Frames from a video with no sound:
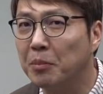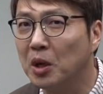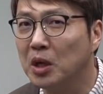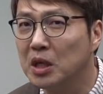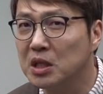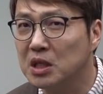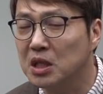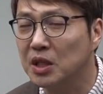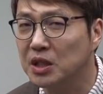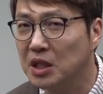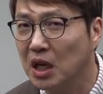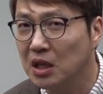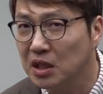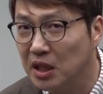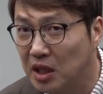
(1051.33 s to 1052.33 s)
명이
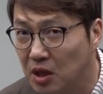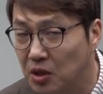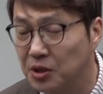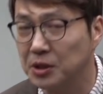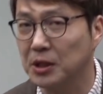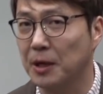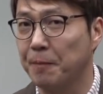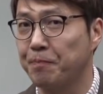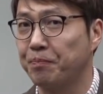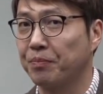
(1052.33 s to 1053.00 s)
직장을 잃을 것이다.